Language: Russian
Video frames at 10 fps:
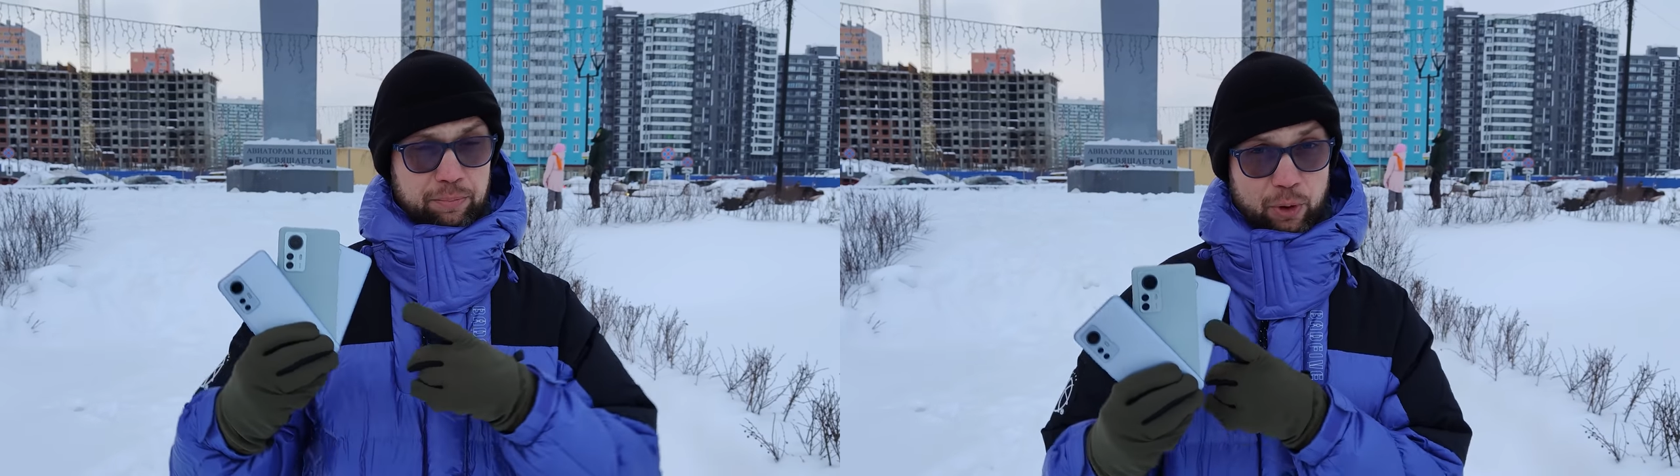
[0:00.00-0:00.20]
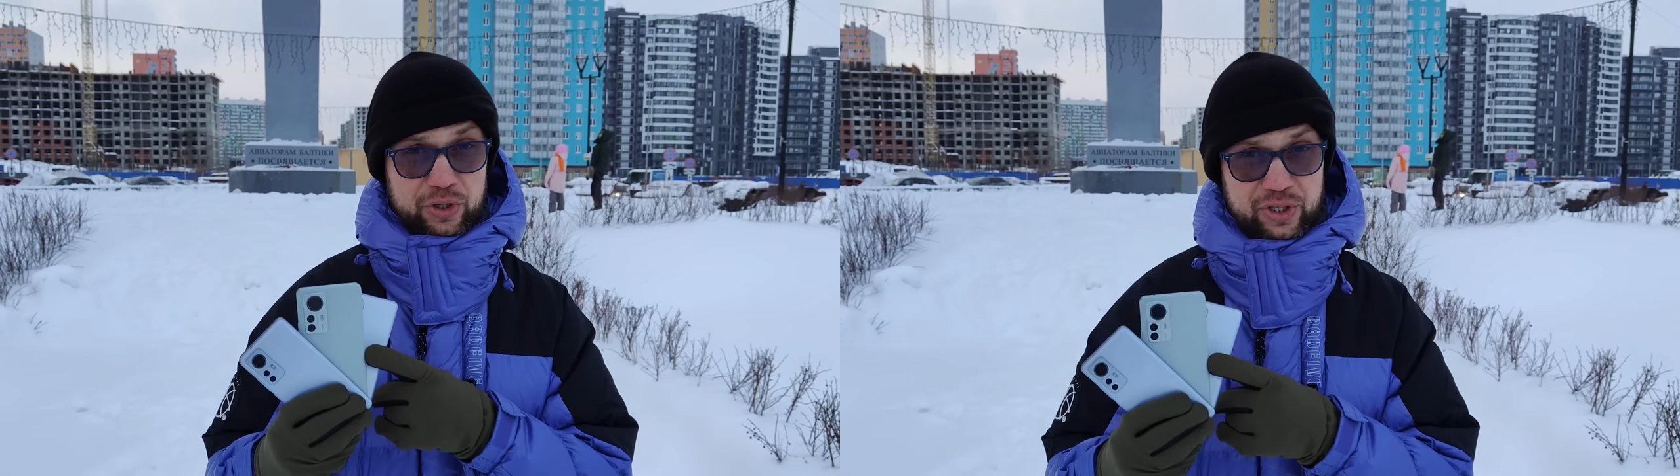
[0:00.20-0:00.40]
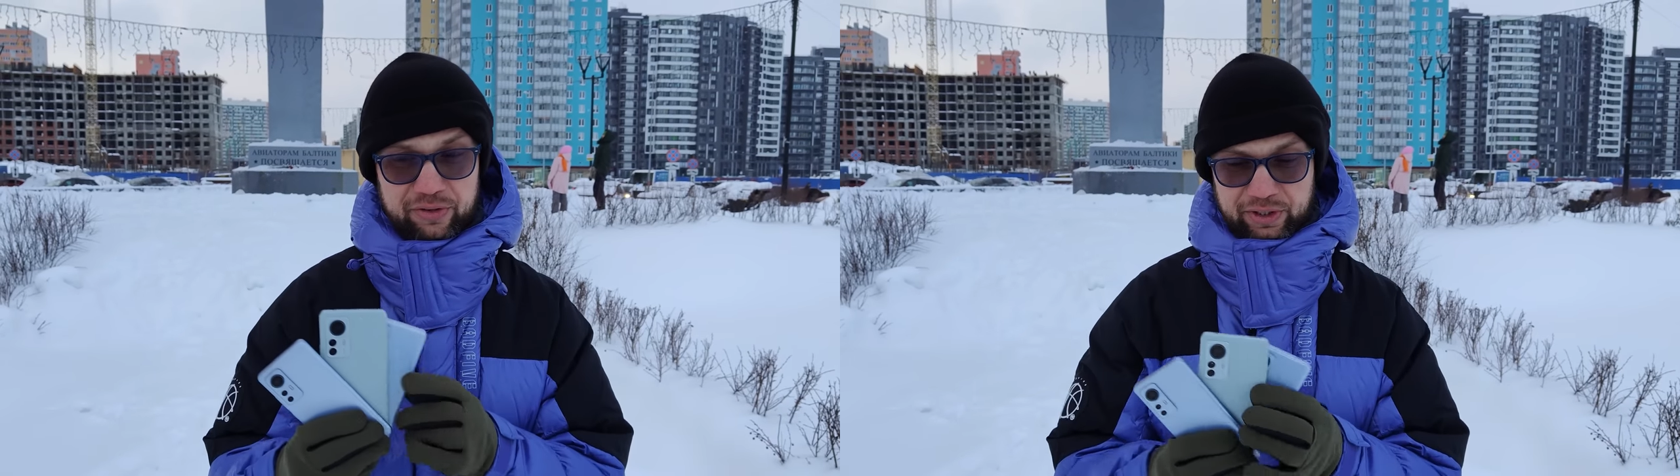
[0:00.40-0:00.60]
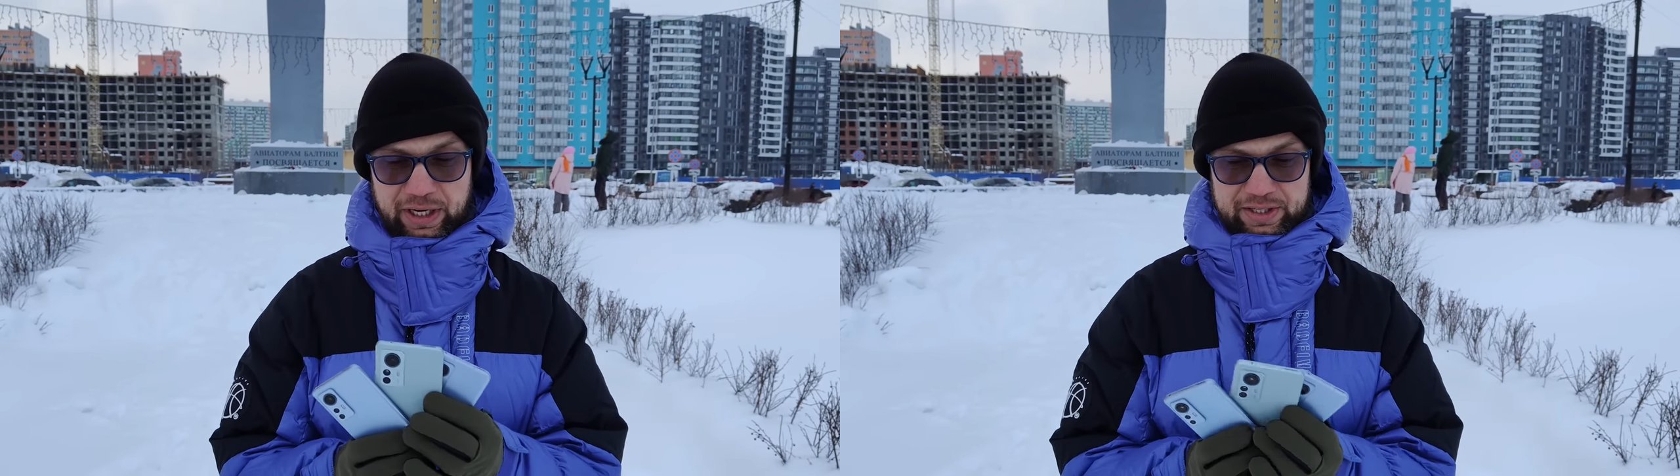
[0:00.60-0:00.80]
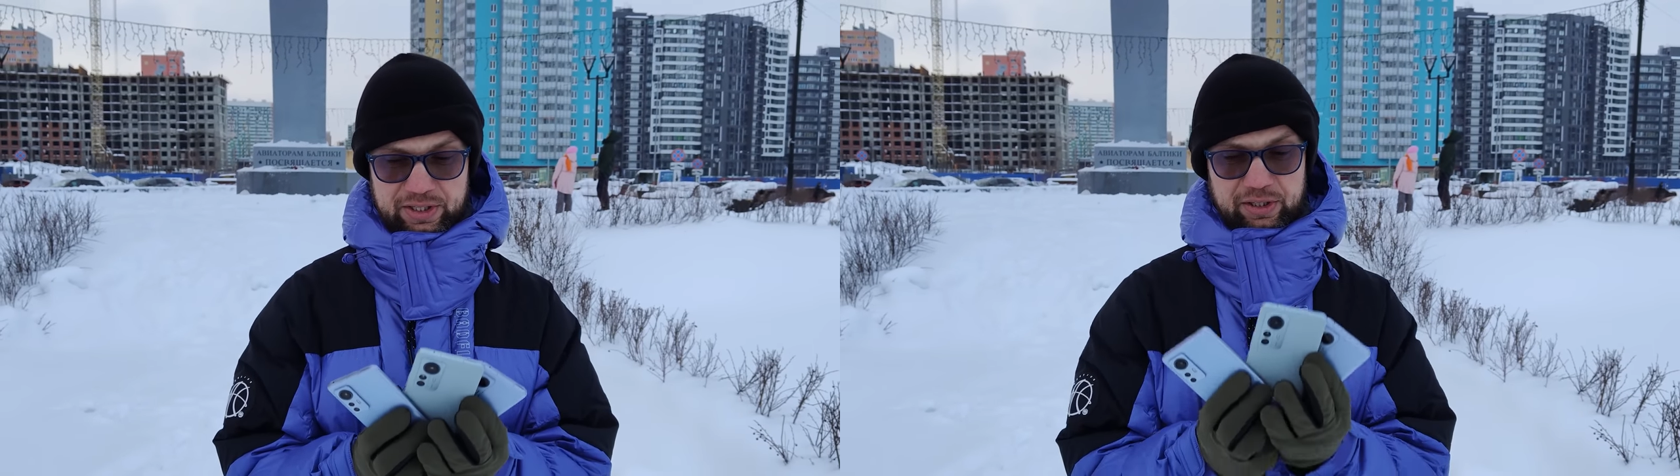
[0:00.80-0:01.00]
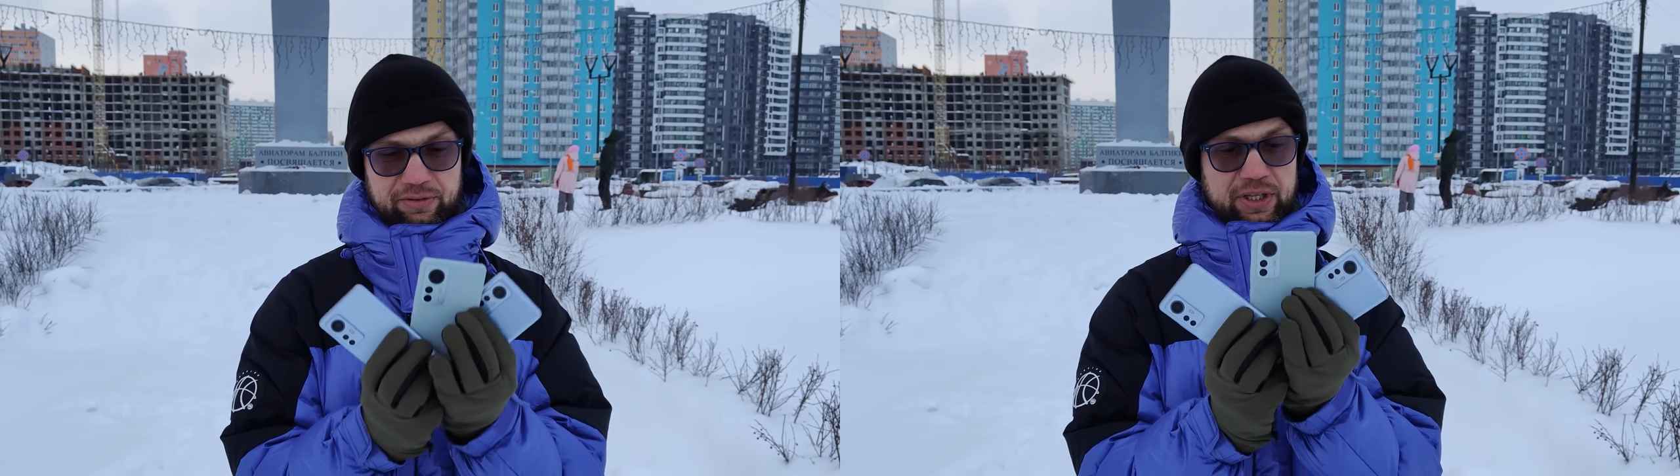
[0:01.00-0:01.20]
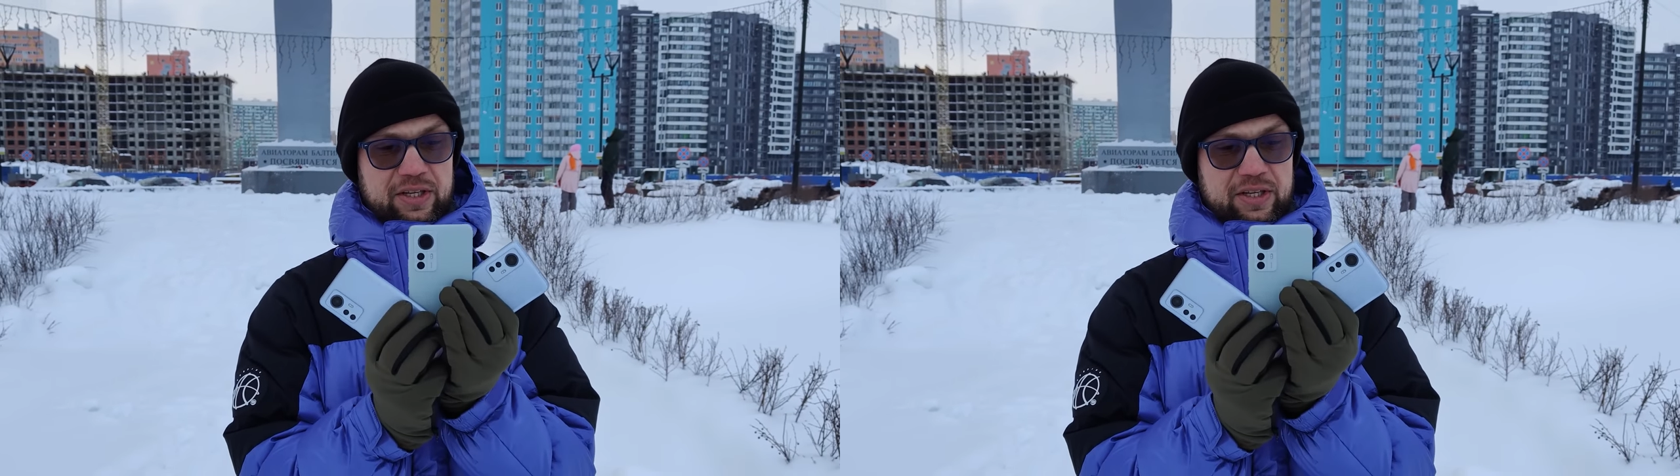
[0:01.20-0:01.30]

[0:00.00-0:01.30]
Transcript: просто 12. 12.